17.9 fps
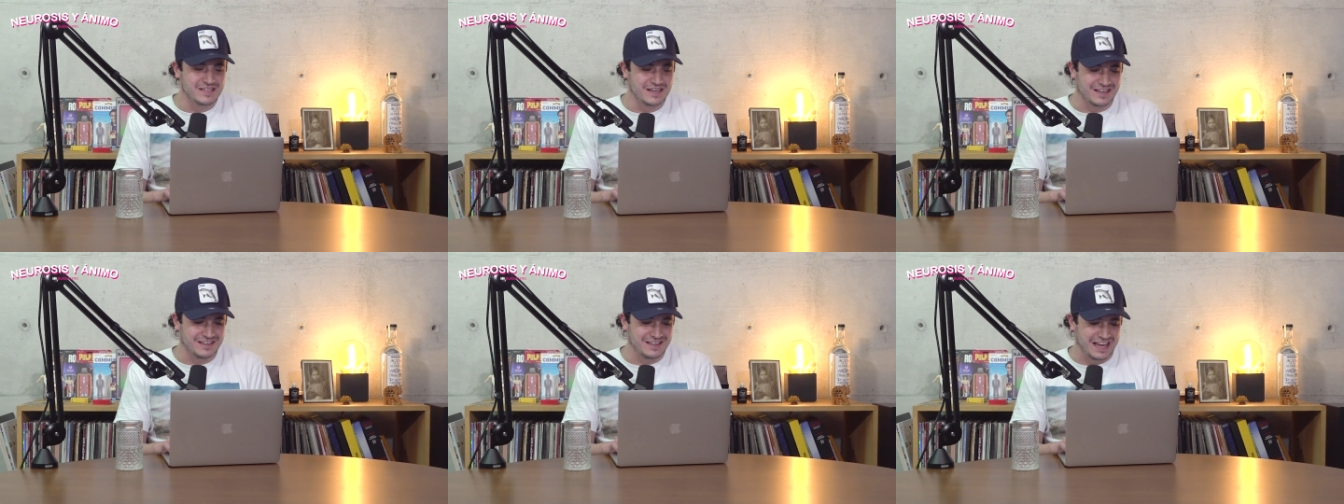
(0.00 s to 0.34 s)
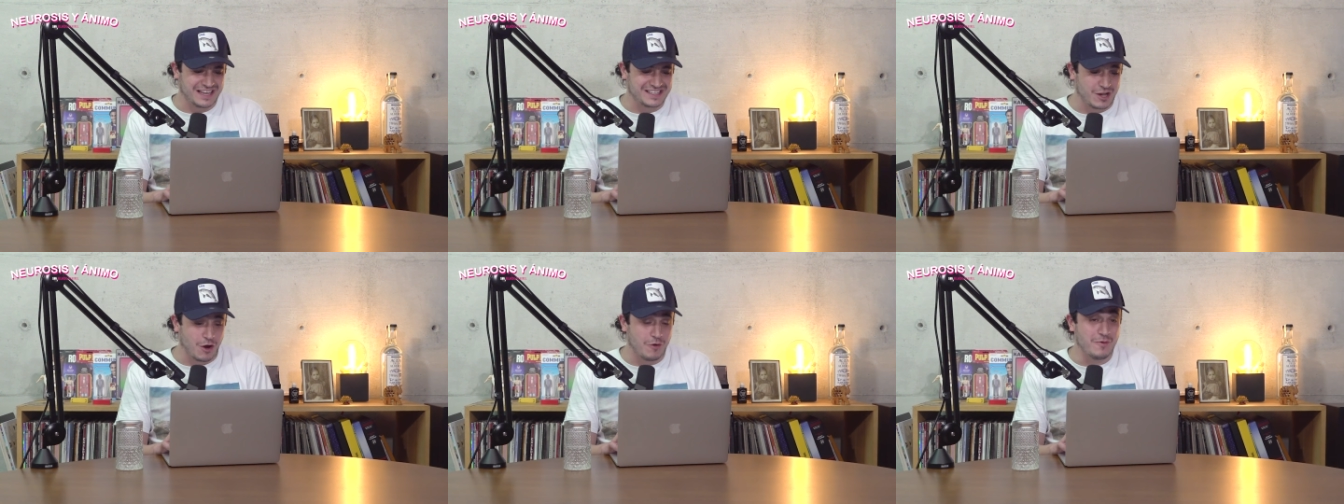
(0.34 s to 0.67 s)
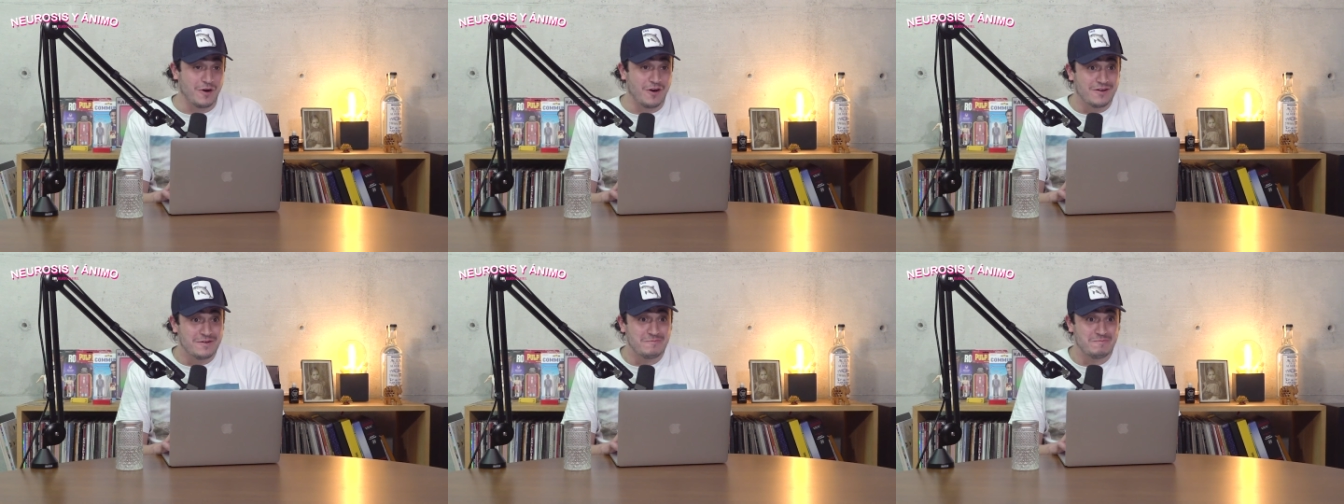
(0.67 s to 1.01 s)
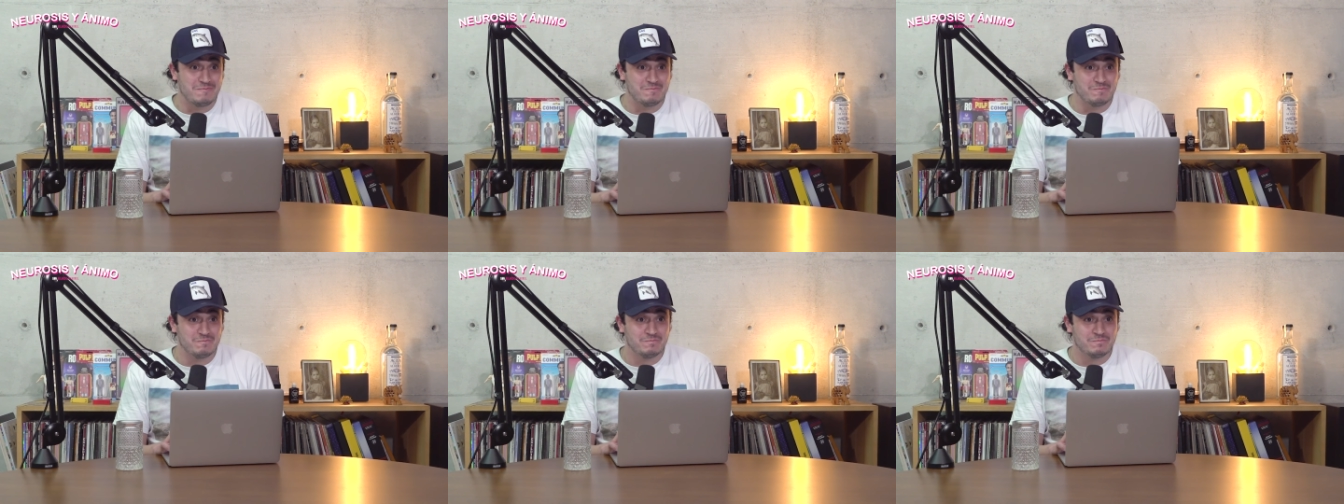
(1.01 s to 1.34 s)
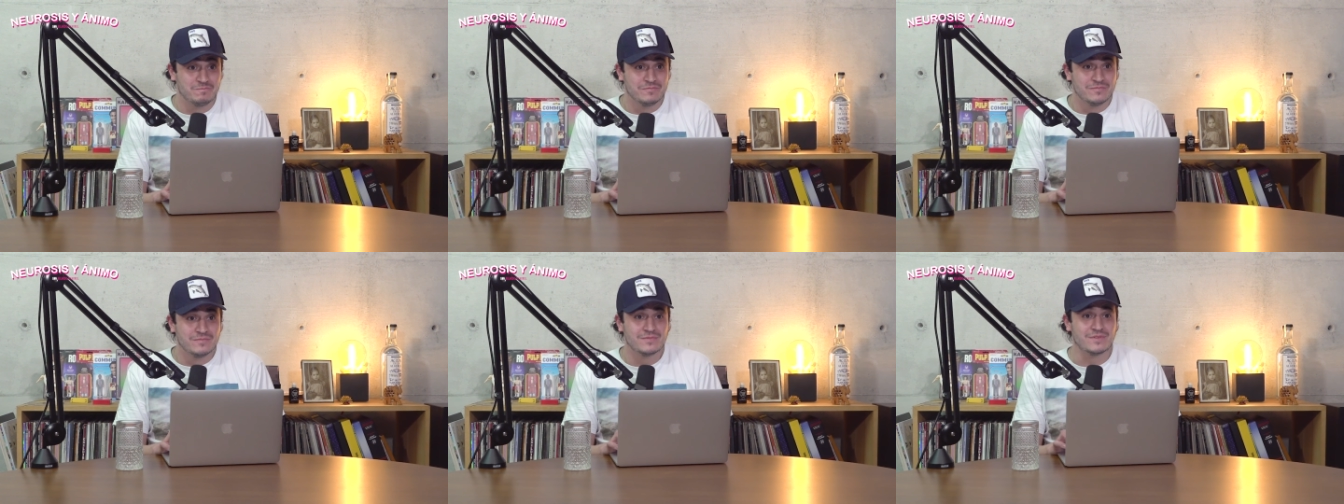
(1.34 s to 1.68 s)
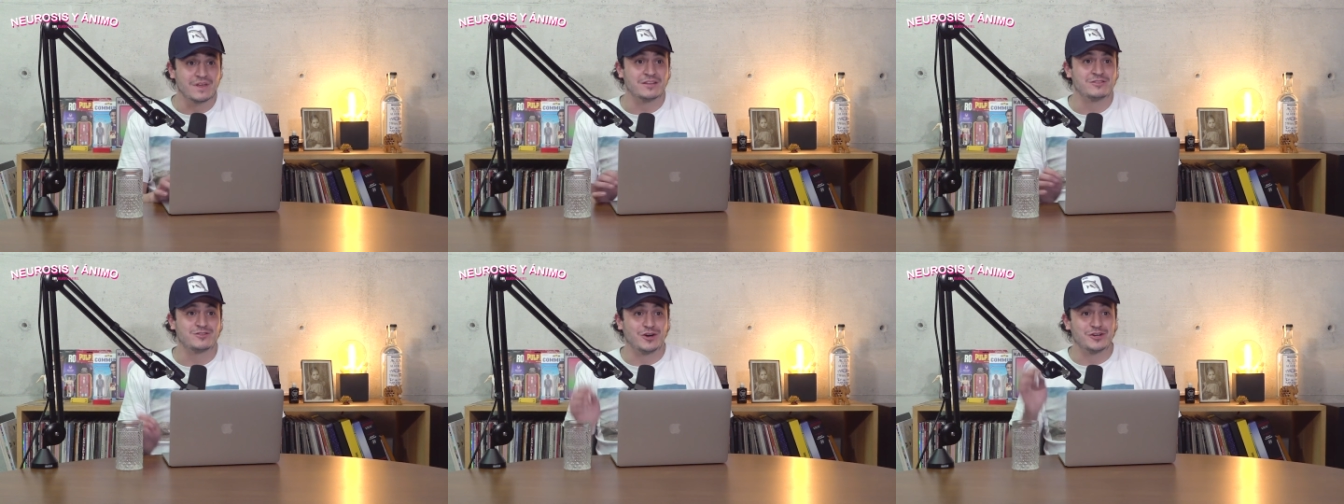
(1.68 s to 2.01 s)
Ah, ¿Cómo?
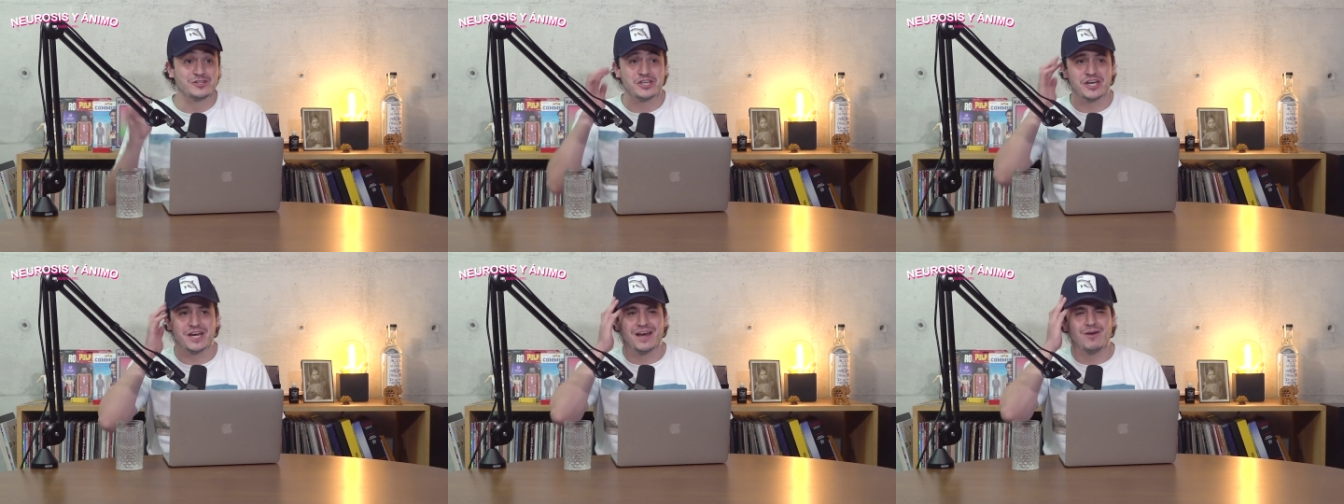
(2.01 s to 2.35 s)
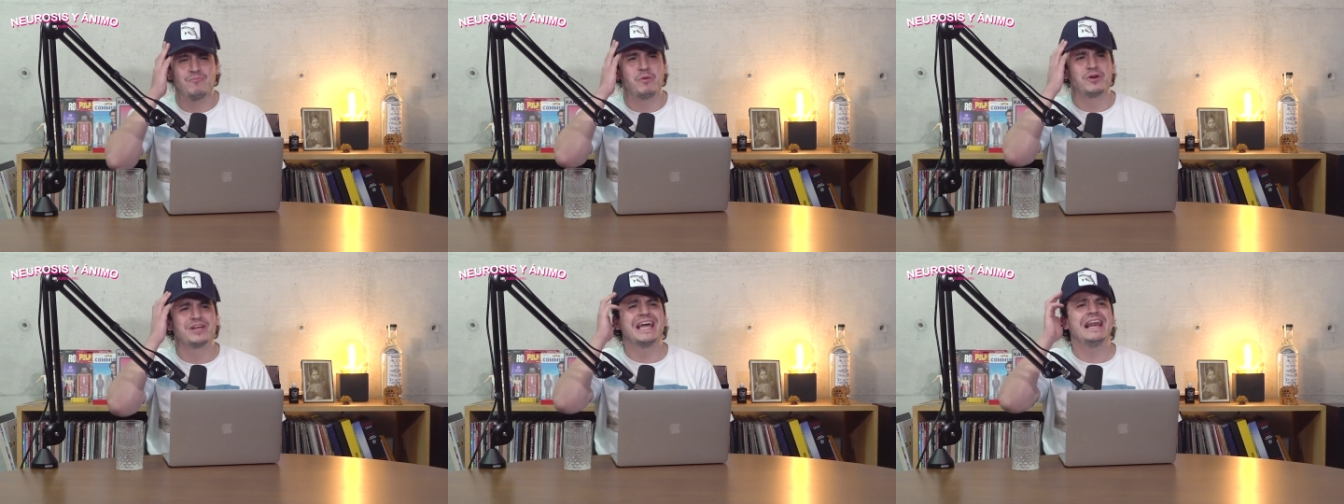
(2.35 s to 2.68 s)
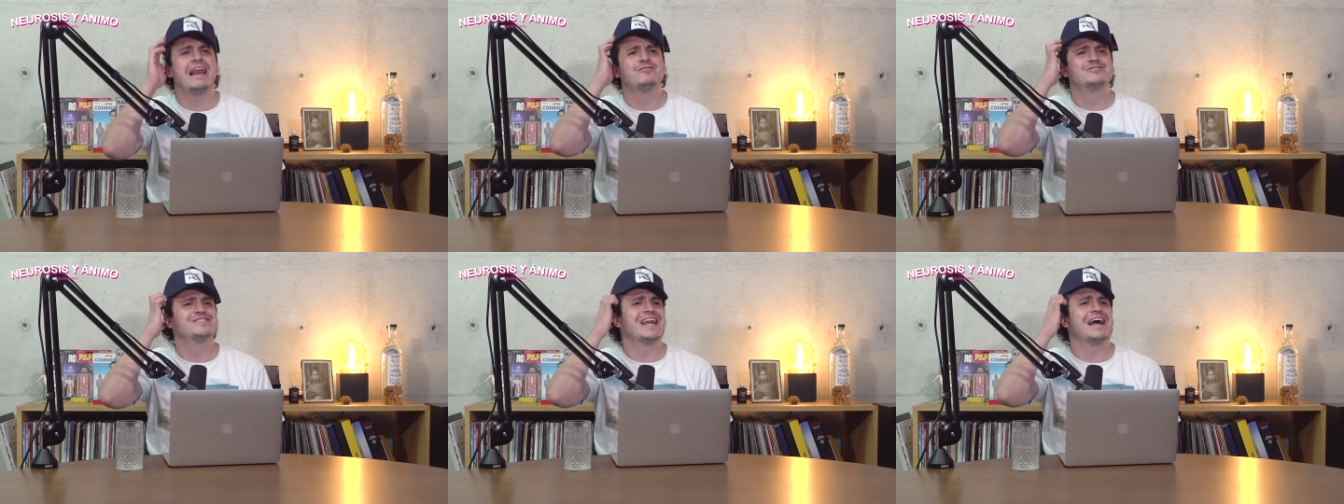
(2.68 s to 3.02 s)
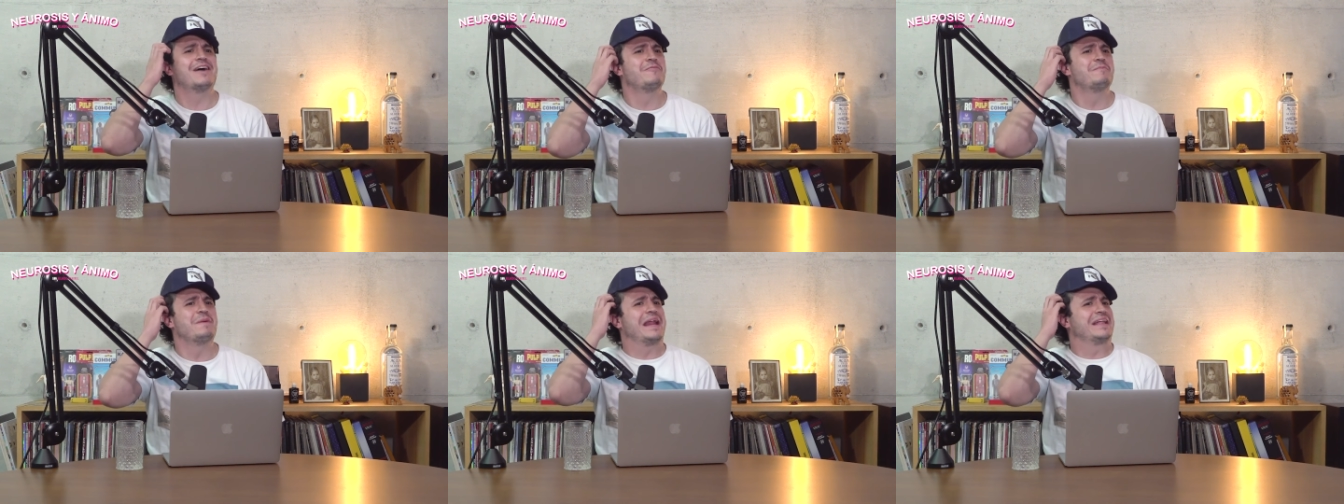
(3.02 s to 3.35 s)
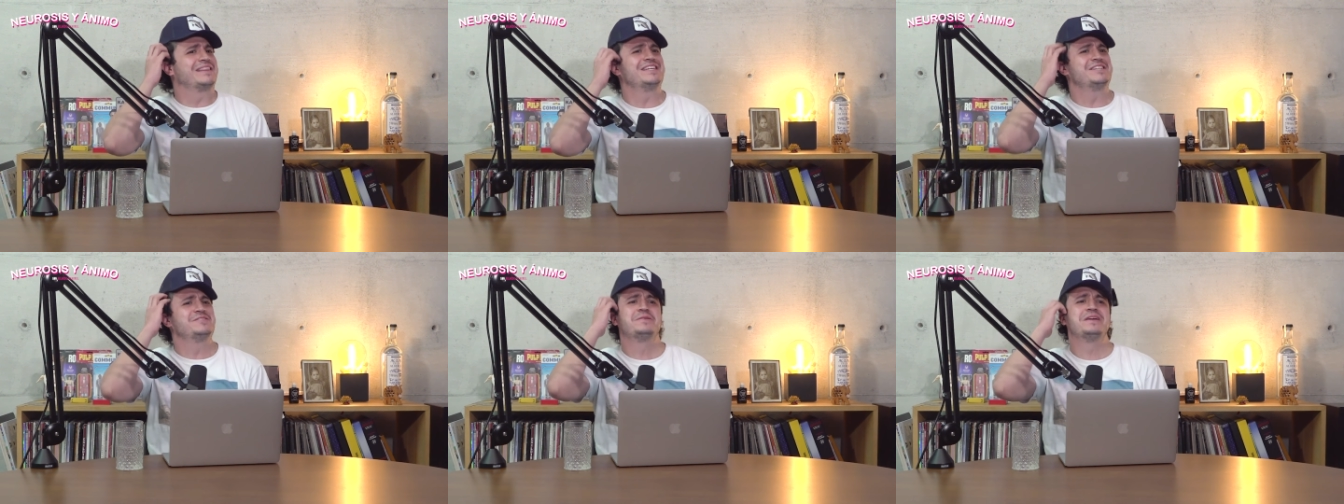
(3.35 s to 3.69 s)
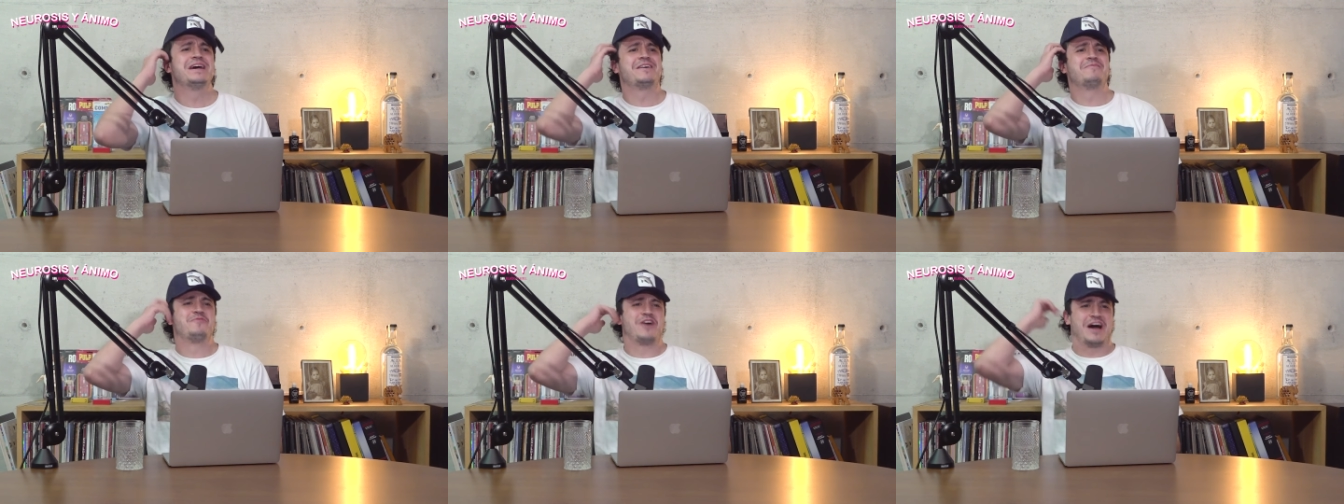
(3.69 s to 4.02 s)
Kentoche. ¿Por qué el austriaco para ti
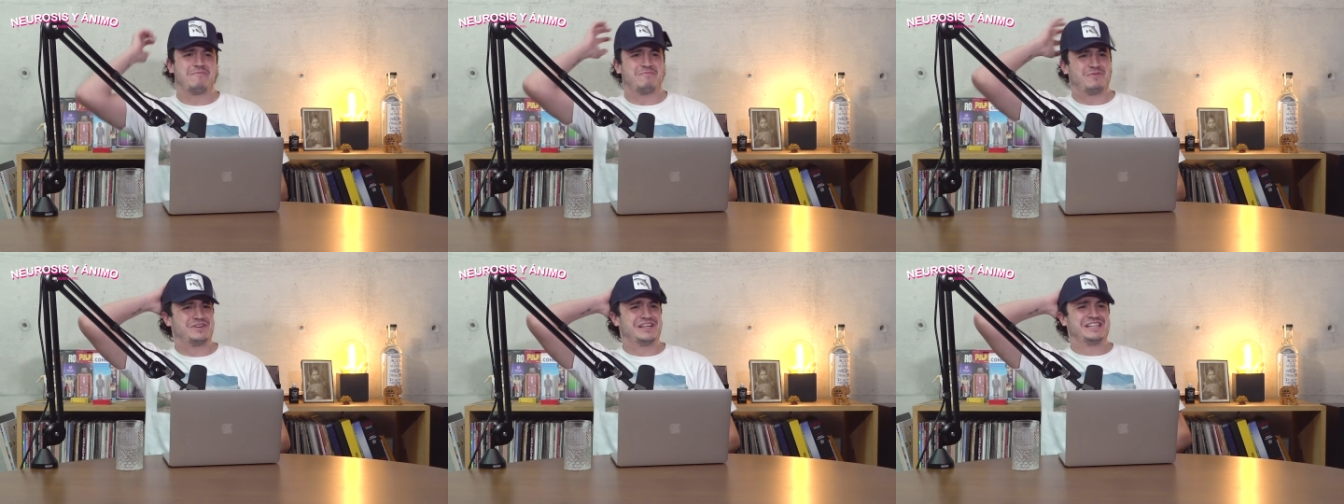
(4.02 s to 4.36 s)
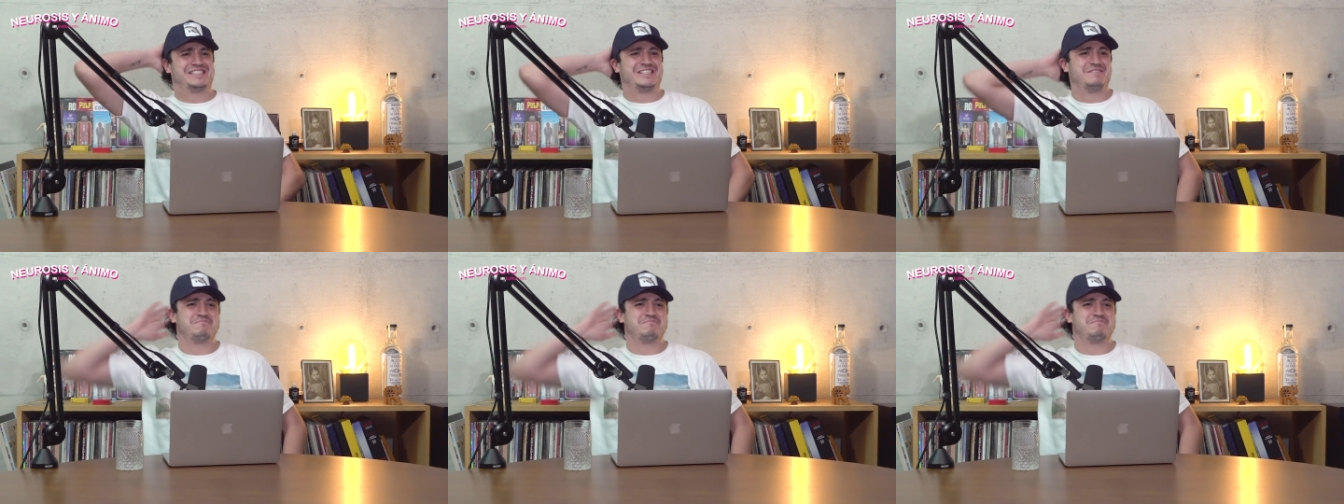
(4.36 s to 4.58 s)
suena como japonés?